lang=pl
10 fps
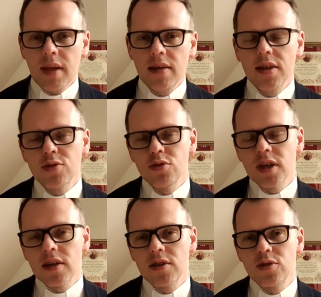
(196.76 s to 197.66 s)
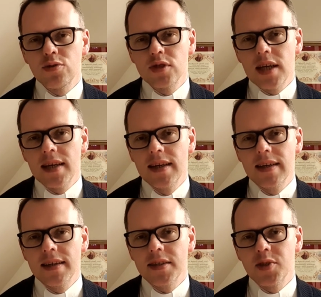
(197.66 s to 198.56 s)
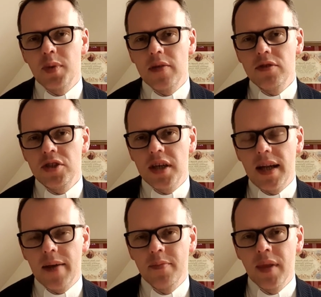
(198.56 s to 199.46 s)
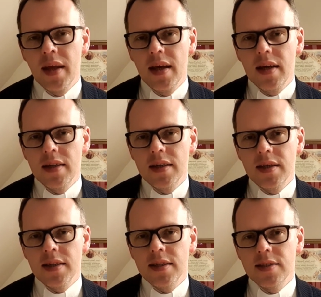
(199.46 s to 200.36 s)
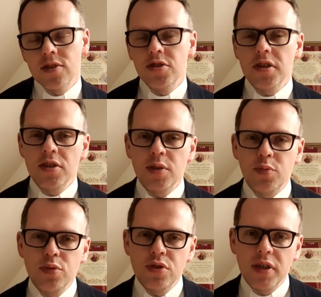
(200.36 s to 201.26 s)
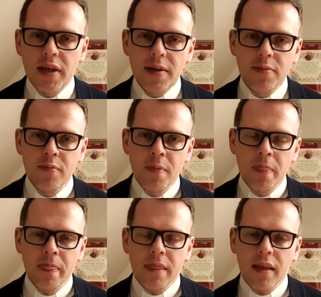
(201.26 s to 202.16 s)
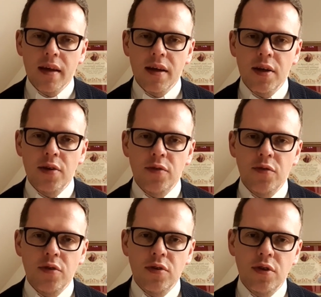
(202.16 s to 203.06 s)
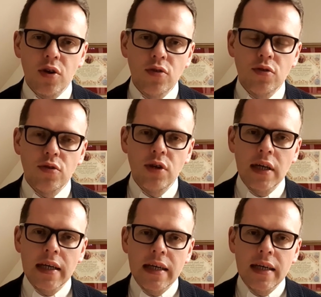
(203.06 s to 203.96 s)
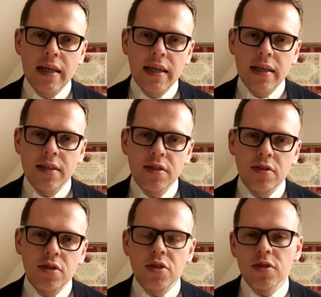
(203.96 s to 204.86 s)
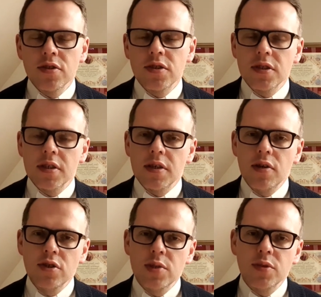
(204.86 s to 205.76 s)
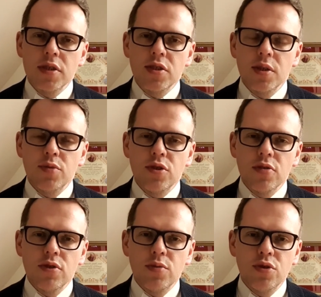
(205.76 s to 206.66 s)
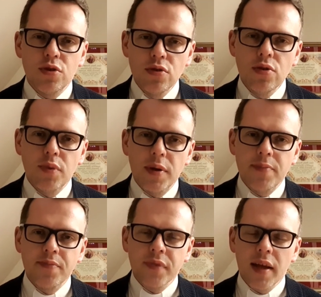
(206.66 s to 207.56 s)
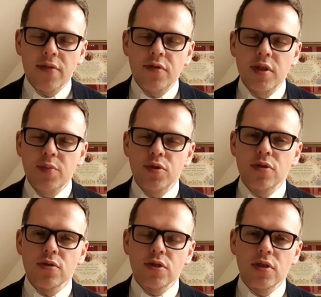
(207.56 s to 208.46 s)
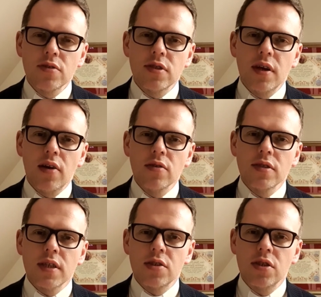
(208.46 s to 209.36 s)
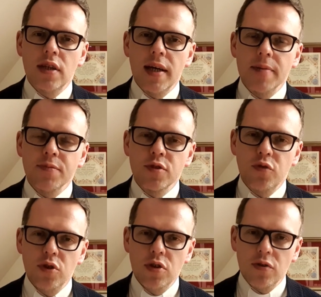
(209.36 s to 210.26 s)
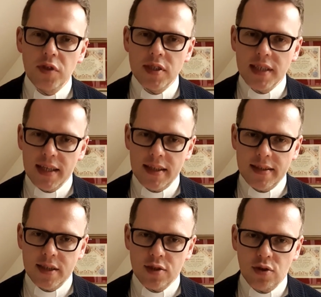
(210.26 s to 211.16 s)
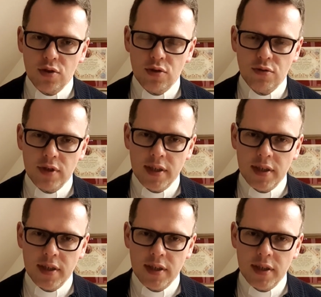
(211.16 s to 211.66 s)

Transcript: Jezusa Chrystusa y, Zbawiciela. Y, co dzieje się później? W roku 1877 w lipcu ksiądz Deon zaczyna swój nowicjat za zgodą